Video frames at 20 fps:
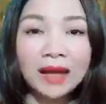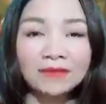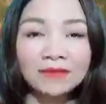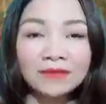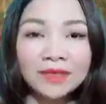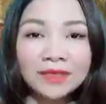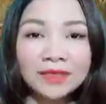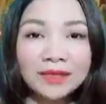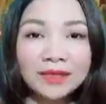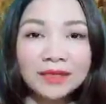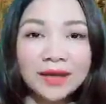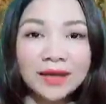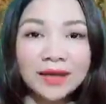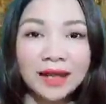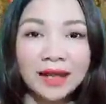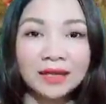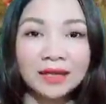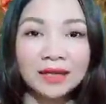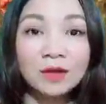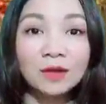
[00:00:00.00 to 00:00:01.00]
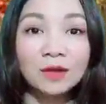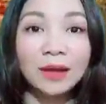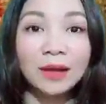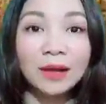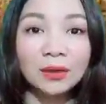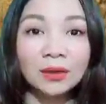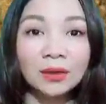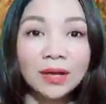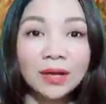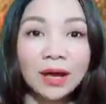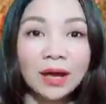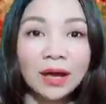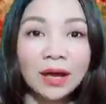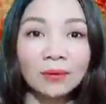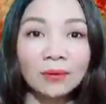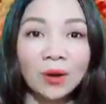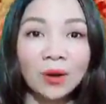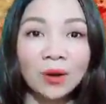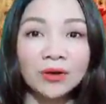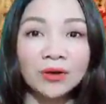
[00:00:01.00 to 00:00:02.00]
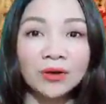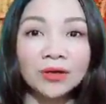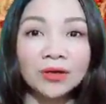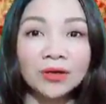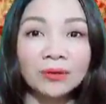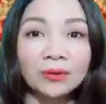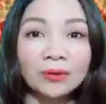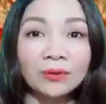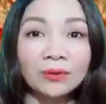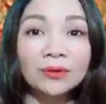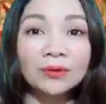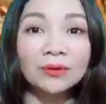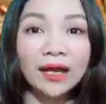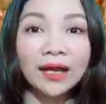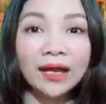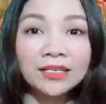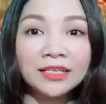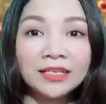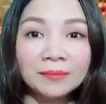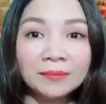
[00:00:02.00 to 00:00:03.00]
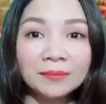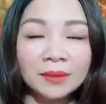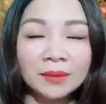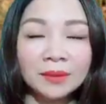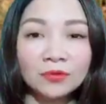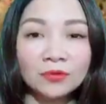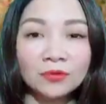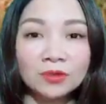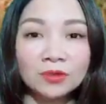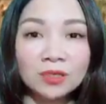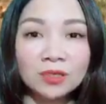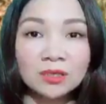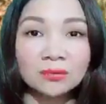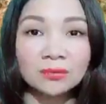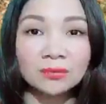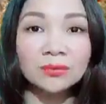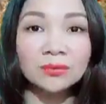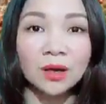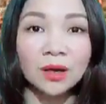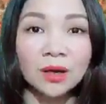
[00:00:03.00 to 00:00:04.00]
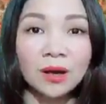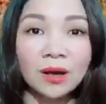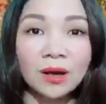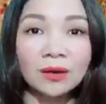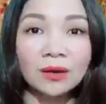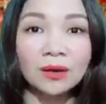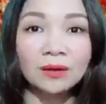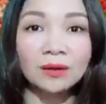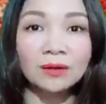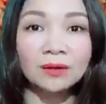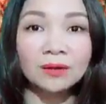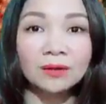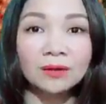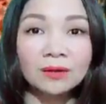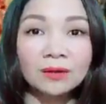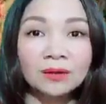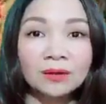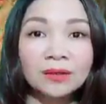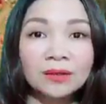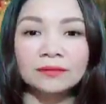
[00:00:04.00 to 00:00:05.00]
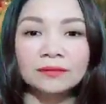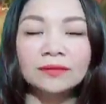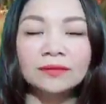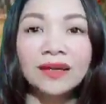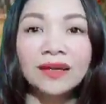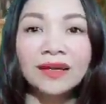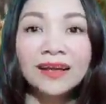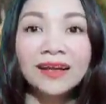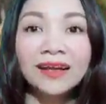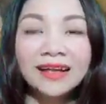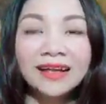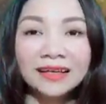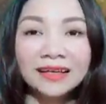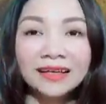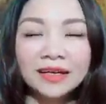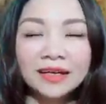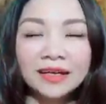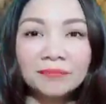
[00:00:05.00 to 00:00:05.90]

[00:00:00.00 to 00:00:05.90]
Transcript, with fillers: bạn với những người này, bạn có thể học hỏi nhiều cách chiêm nghiệm cuộc sống của họ. Đặc